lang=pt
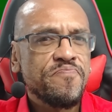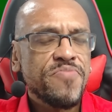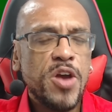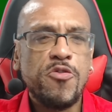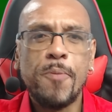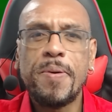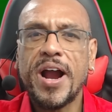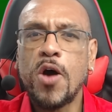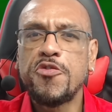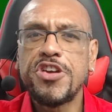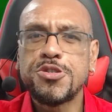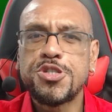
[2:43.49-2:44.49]
Eu vou pegar o
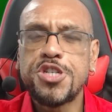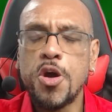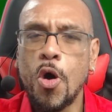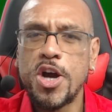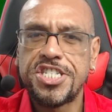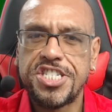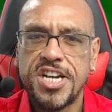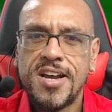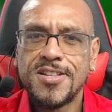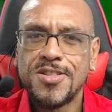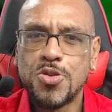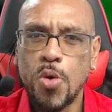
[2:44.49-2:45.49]
vídeo de hoje
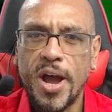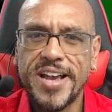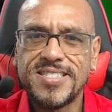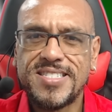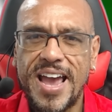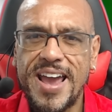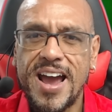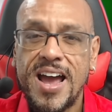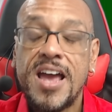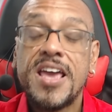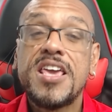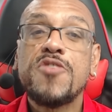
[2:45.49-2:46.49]
do resenha
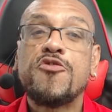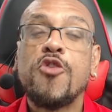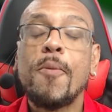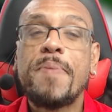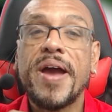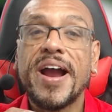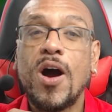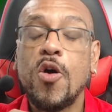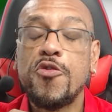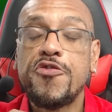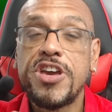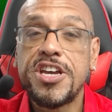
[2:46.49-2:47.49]
e vou pegar o
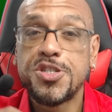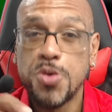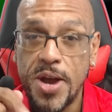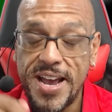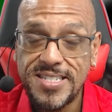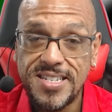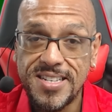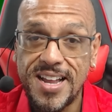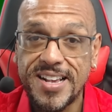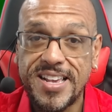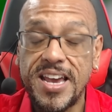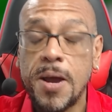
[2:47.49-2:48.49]
vídeo esse
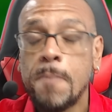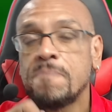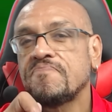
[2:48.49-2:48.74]
daqui